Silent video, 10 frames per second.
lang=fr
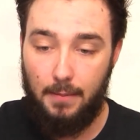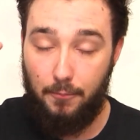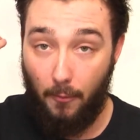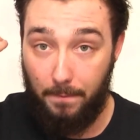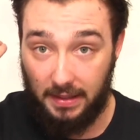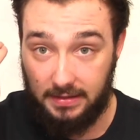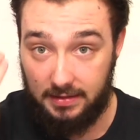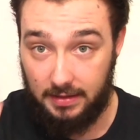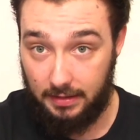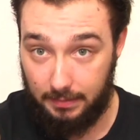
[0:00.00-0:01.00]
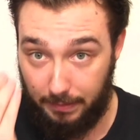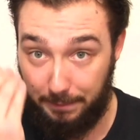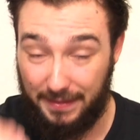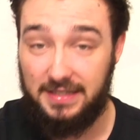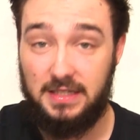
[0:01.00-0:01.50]
Pour participer,
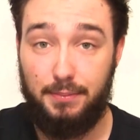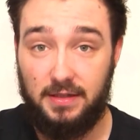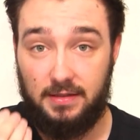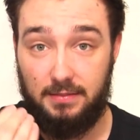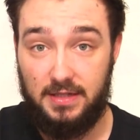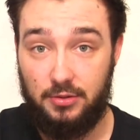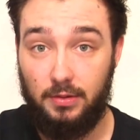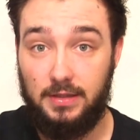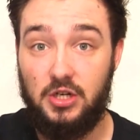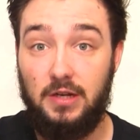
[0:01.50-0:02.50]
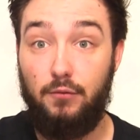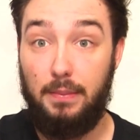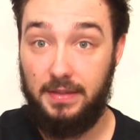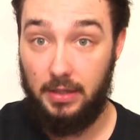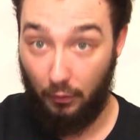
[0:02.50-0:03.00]
à cette émission, déjà, il faut
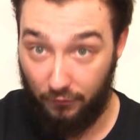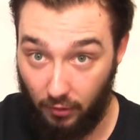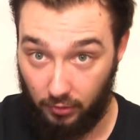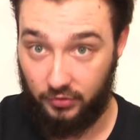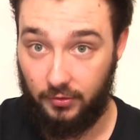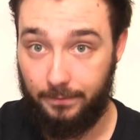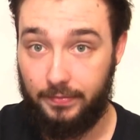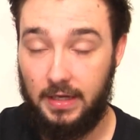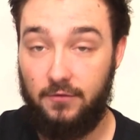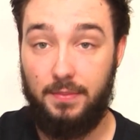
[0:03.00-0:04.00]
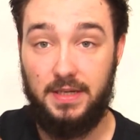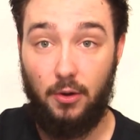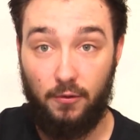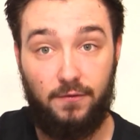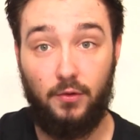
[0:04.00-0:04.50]
habiter en France. Il faut habiter
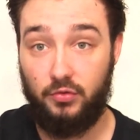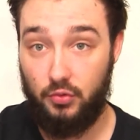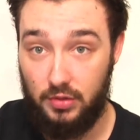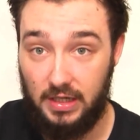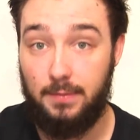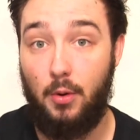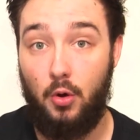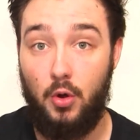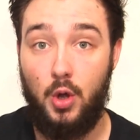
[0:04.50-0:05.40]
en France uniquement.